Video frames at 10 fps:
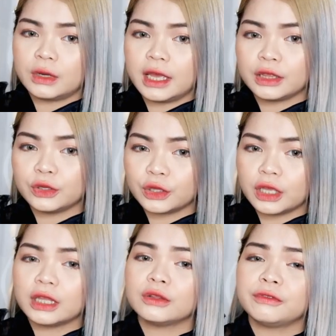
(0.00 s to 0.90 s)
Ito,
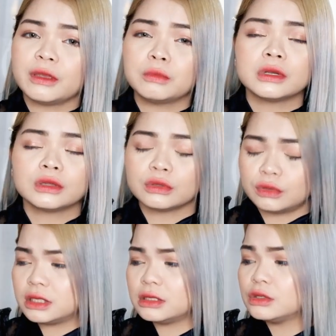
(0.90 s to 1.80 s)
ito favorite ko to.
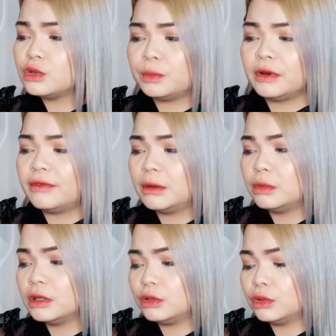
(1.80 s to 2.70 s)
As in, super
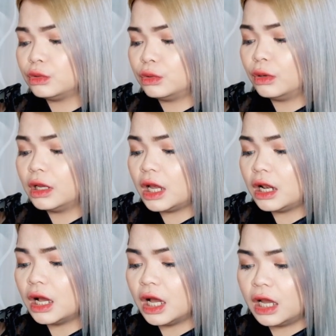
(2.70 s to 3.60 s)
favorite ko to. Kaya
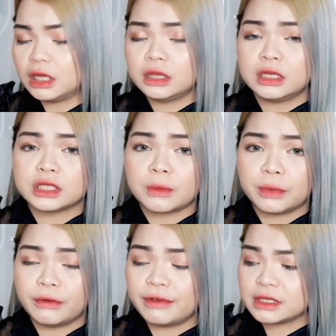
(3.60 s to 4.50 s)
lang nga, ah, hindi siya
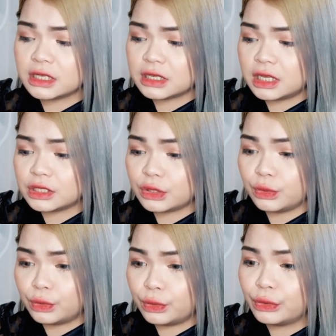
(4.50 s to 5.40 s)
perfect sa size
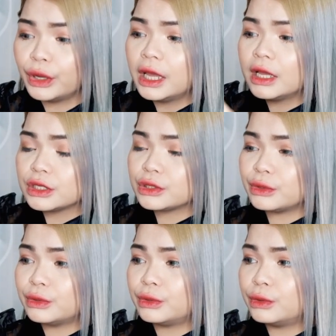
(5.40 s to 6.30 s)
ko.
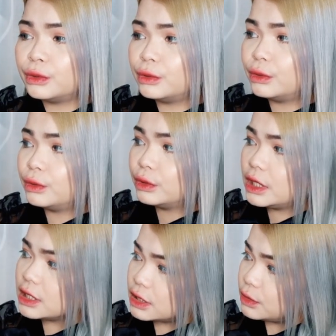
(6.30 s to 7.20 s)
So,
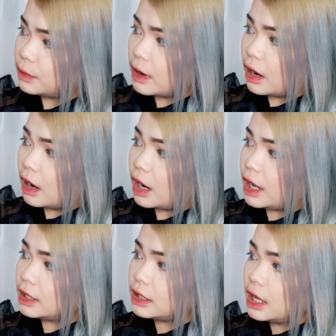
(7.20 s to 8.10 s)
this
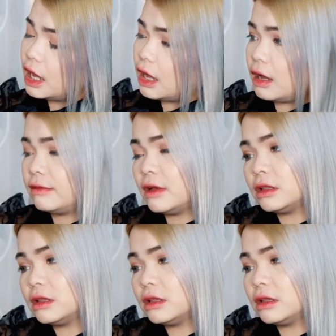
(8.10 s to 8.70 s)
one, I've got